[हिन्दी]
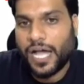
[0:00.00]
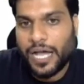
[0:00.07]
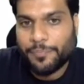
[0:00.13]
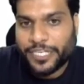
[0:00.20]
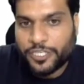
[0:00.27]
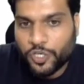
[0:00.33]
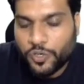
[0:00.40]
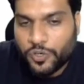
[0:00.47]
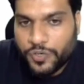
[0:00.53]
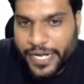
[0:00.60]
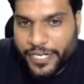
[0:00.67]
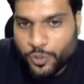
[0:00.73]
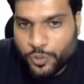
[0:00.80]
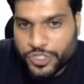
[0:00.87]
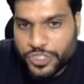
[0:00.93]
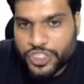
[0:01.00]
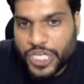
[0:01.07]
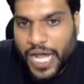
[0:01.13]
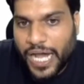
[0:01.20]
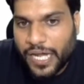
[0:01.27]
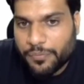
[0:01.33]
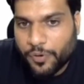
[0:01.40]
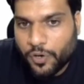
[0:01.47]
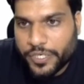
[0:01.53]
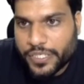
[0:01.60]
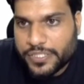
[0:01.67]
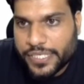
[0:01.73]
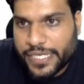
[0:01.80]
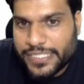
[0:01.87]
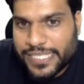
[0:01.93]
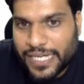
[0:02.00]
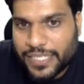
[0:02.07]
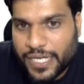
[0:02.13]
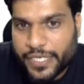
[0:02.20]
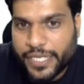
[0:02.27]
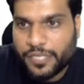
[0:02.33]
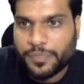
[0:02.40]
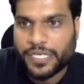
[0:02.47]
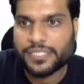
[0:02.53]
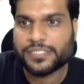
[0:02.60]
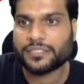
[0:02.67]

आप लिख लो नाइट्रोजन चार बॉन्ड से ज्यादा नहीं बना